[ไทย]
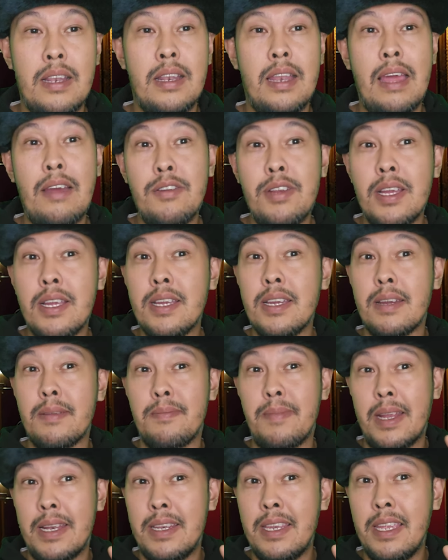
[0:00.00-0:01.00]
แล้วถ้าเกิด
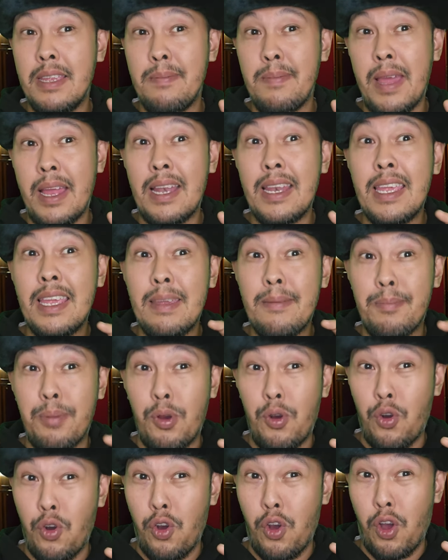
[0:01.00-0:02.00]
บัดดี้แมรี่โผ
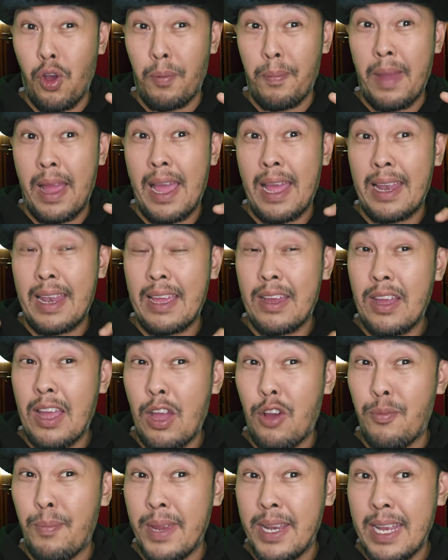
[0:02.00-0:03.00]
ล่ออกมาแล้ว
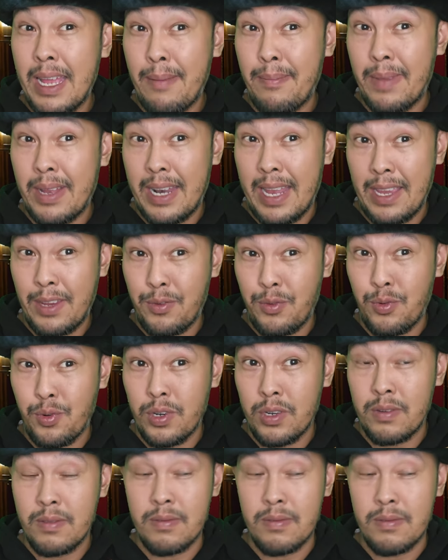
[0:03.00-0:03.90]
เขาไม่ทำอะไรคุณ